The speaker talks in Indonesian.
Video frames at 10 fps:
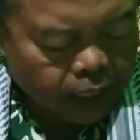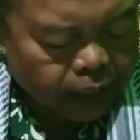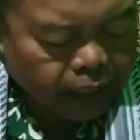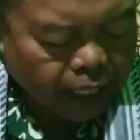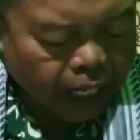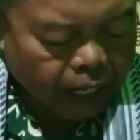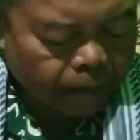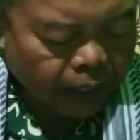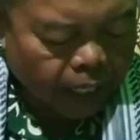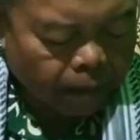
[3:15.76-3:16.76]

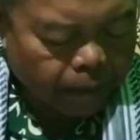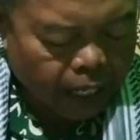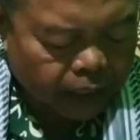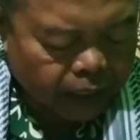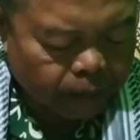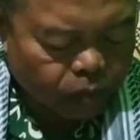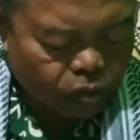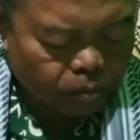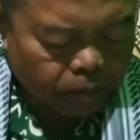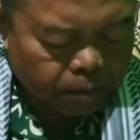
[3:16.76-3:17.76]
Diharamkan
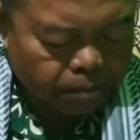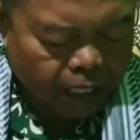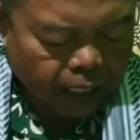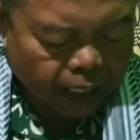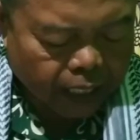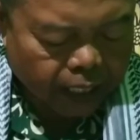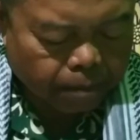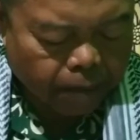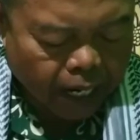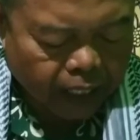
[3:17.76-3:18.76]
bagimu
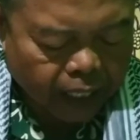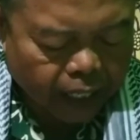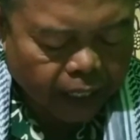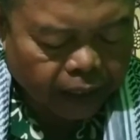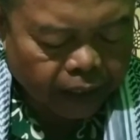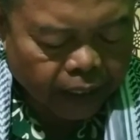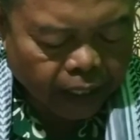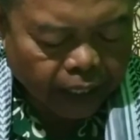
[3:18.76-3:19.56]
memakan bangkai,